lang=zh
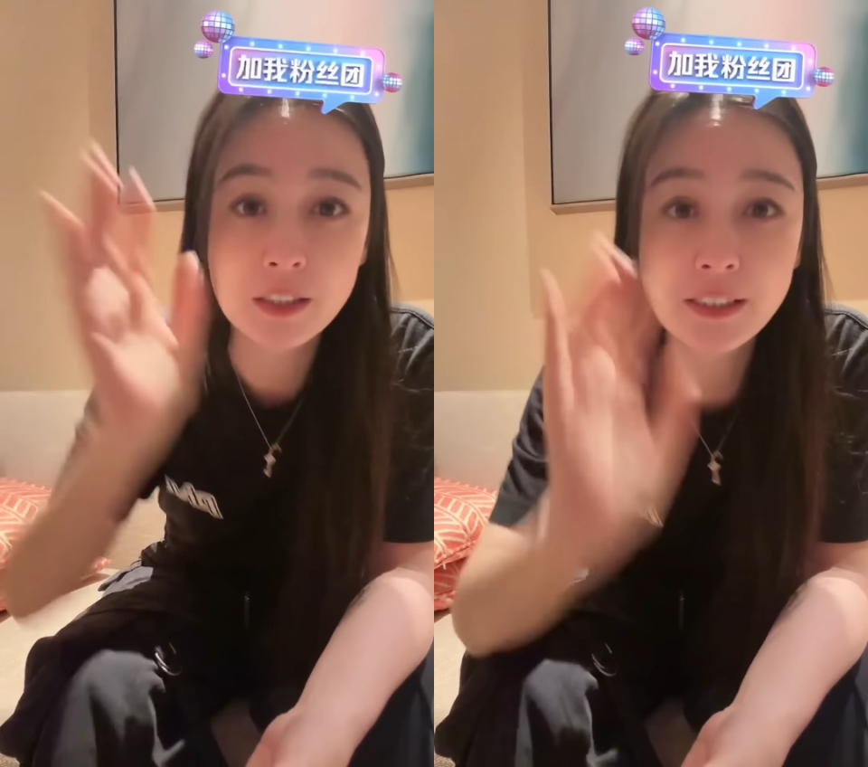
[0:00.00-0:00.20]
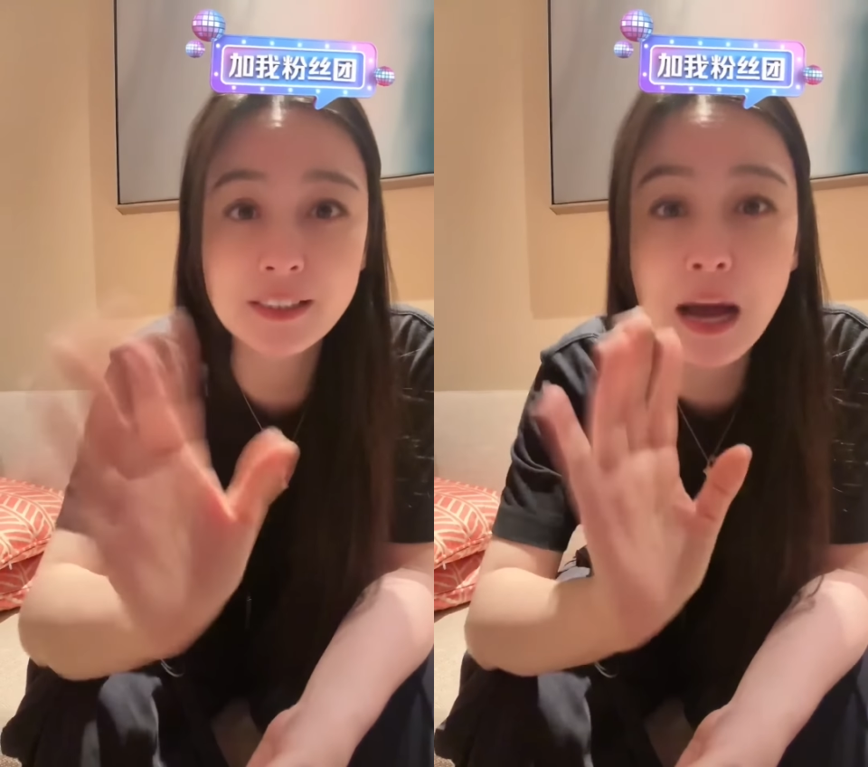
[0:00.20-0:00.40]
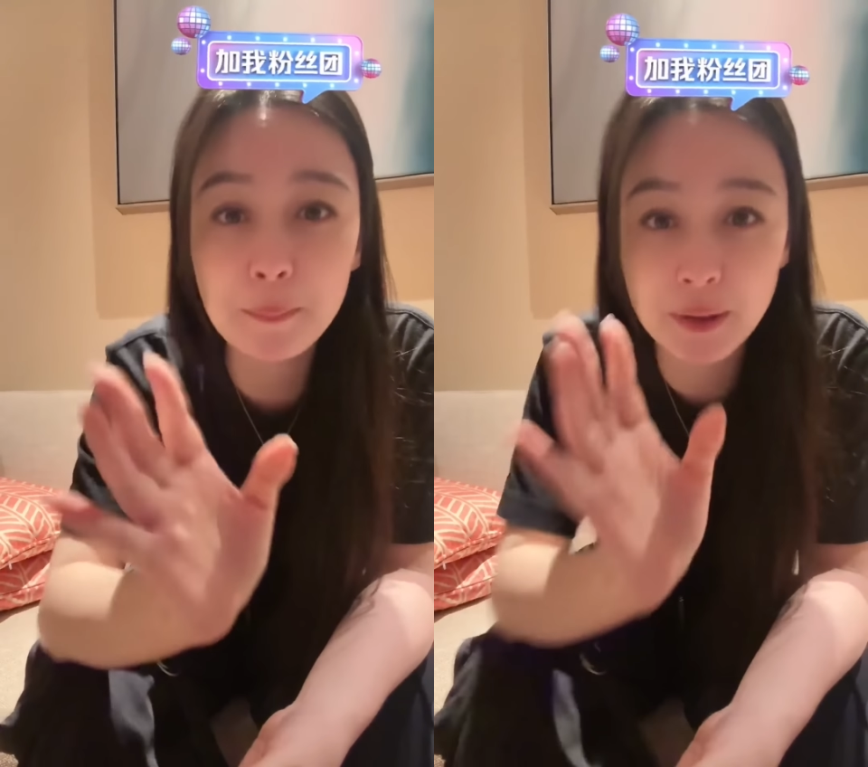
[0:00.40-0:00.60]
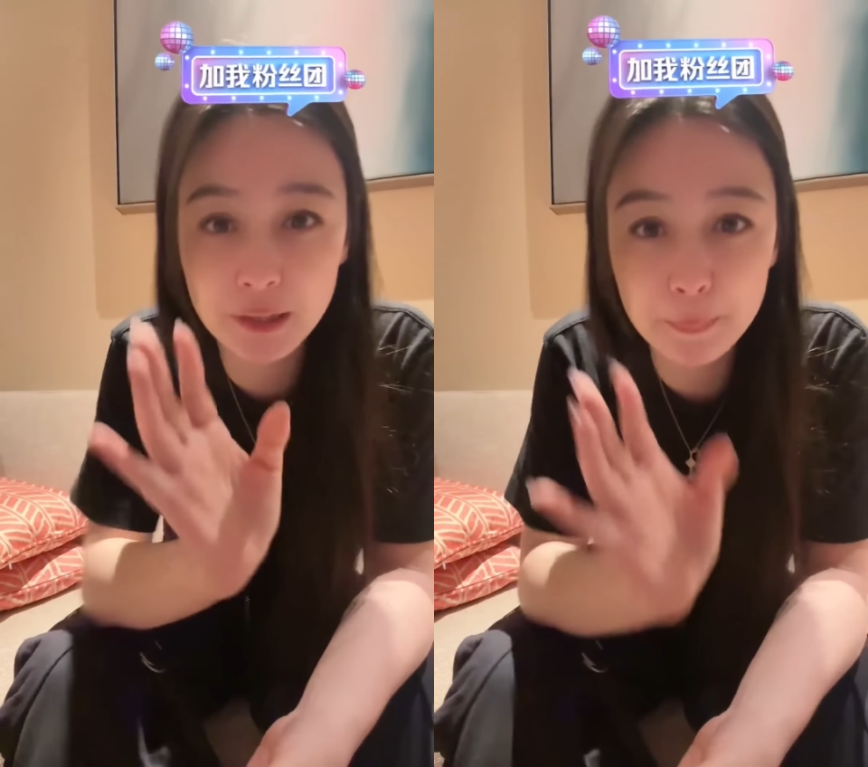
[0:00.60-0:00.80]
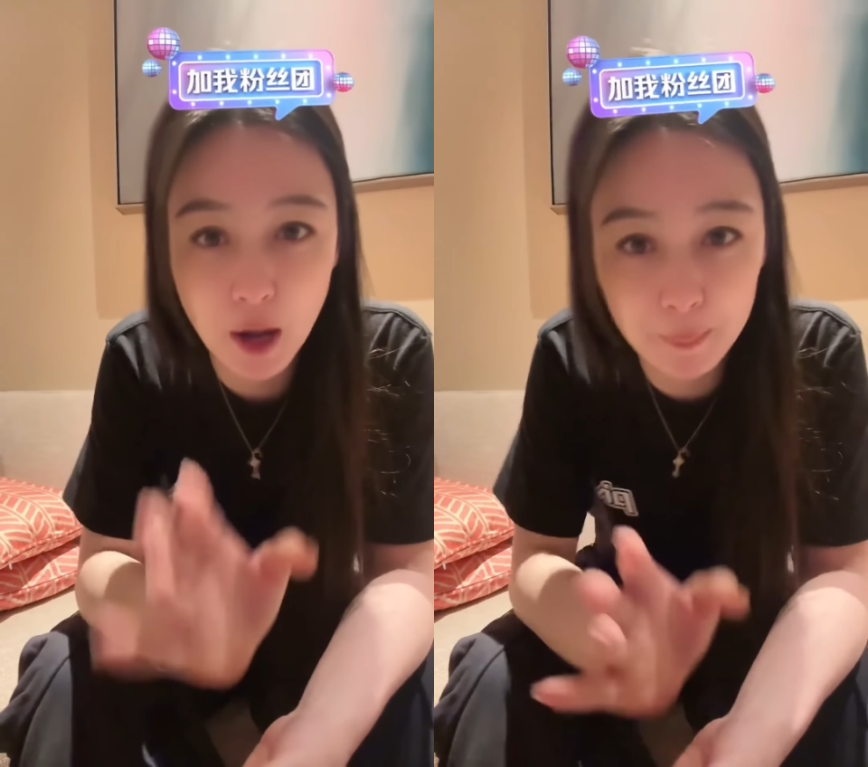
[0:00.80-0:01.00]
厦门
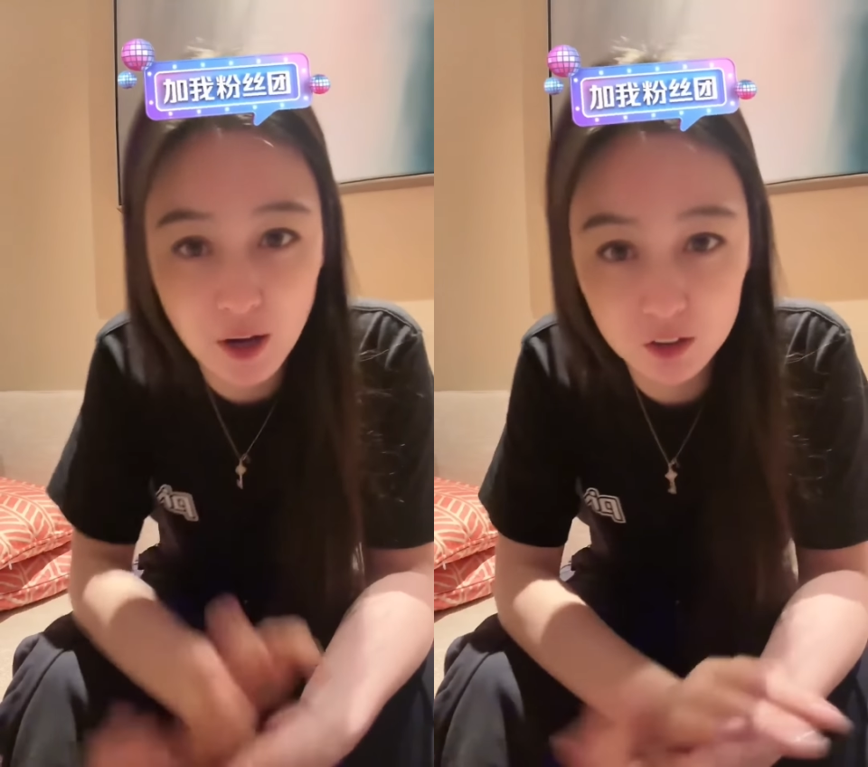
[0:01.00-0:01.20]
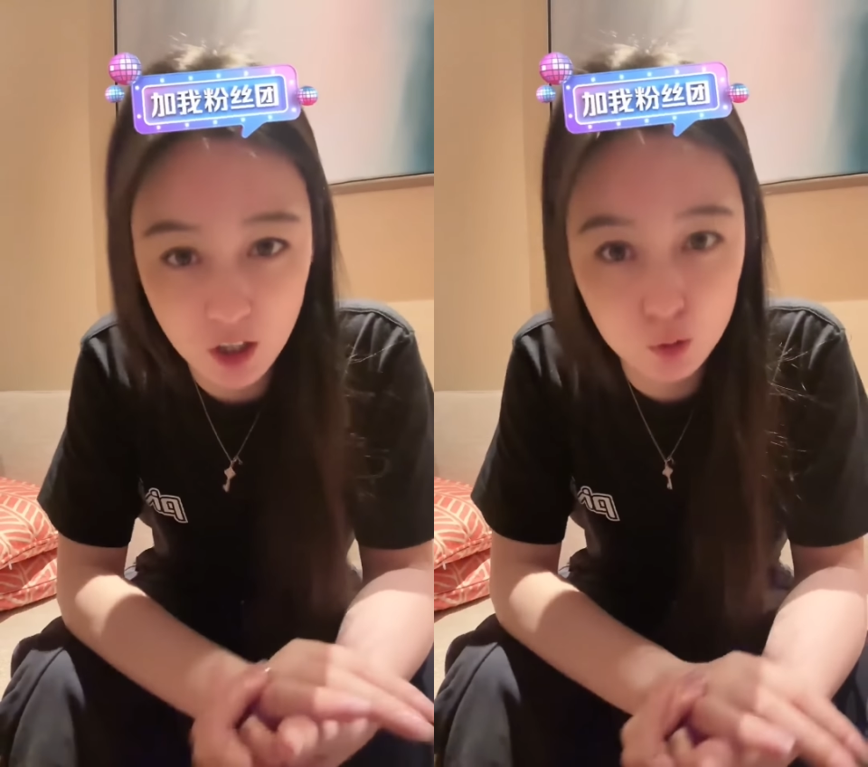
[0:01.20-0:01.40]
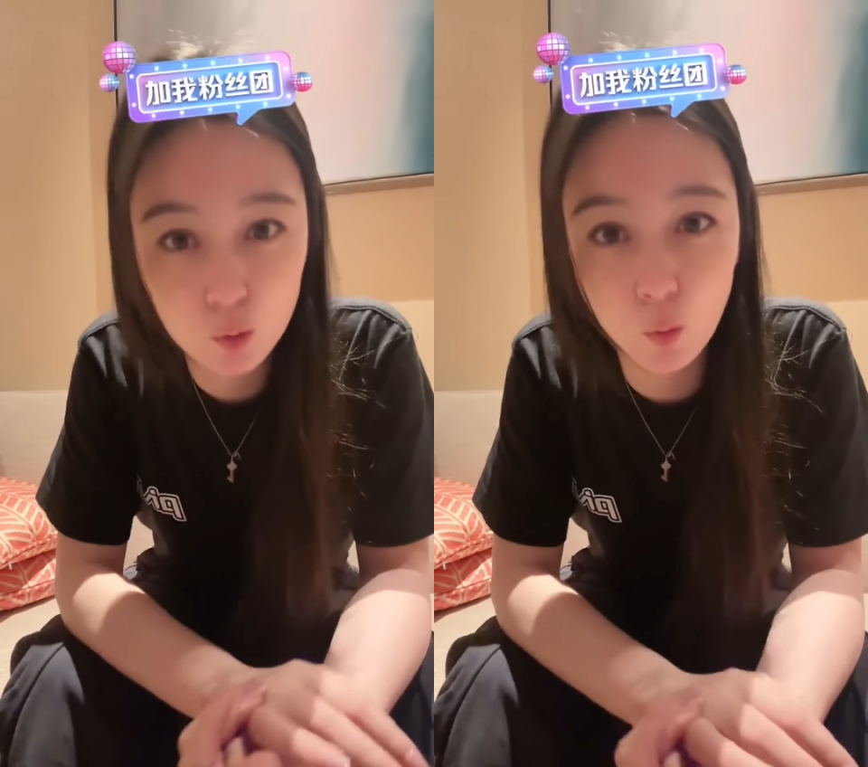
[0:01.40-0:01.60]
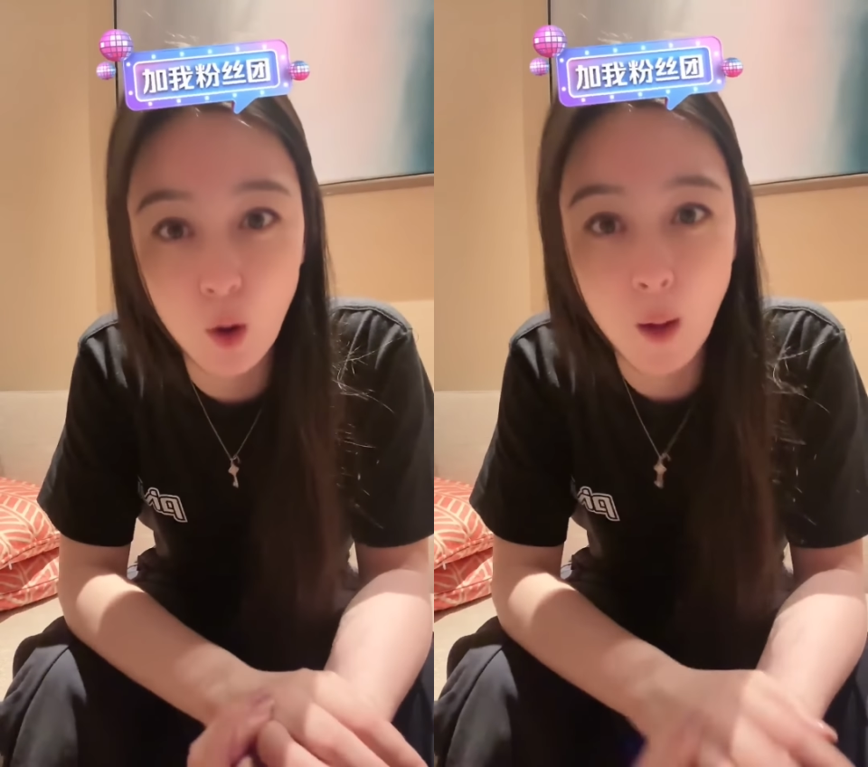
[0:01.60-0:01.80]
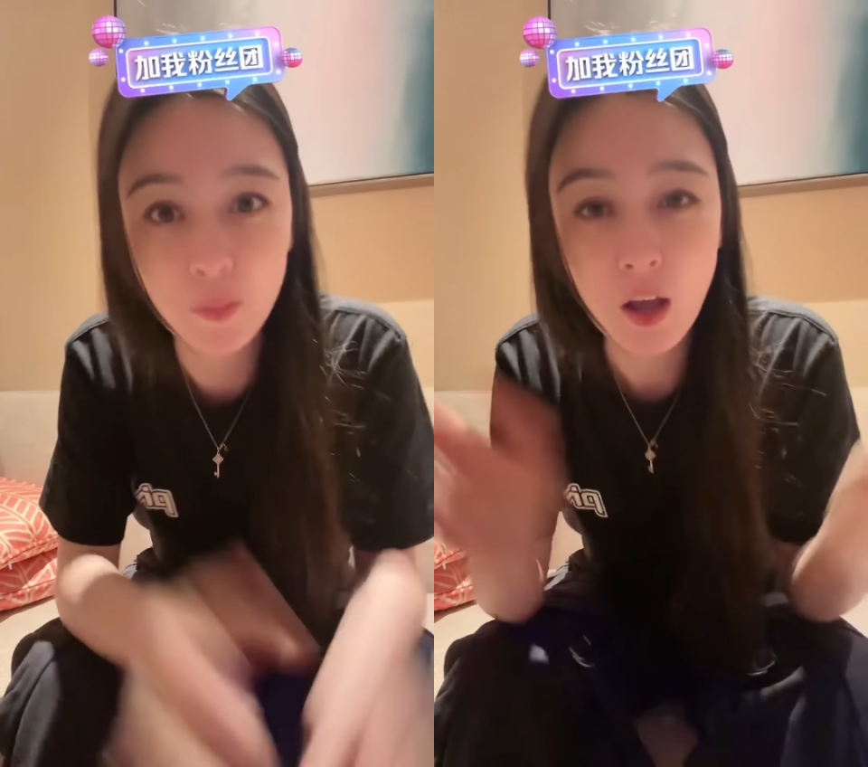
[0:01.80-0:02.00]
的宝宝告诉
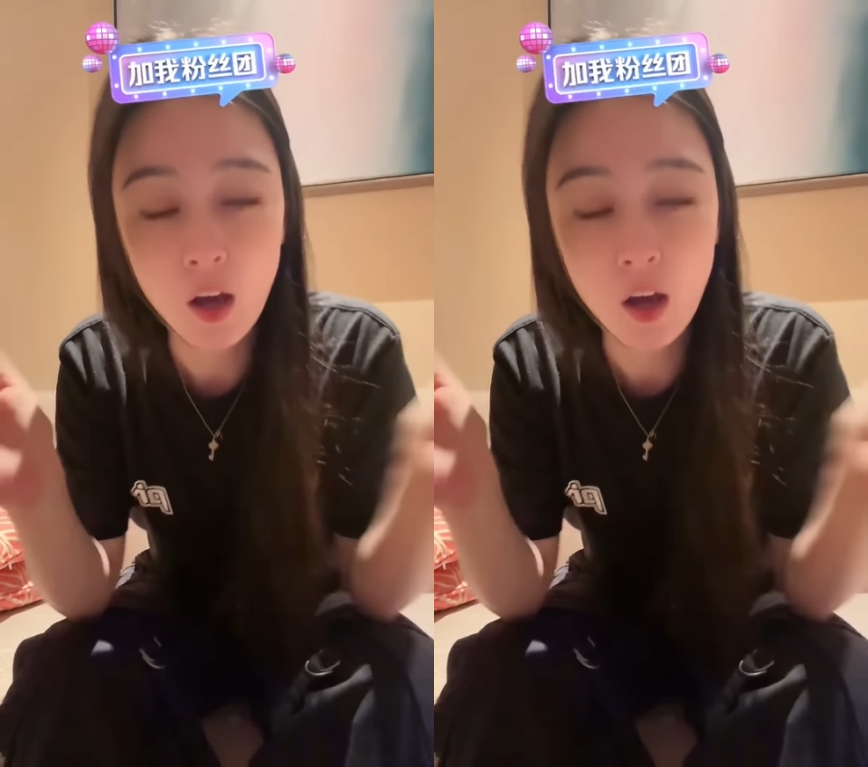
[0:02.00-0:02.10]
我。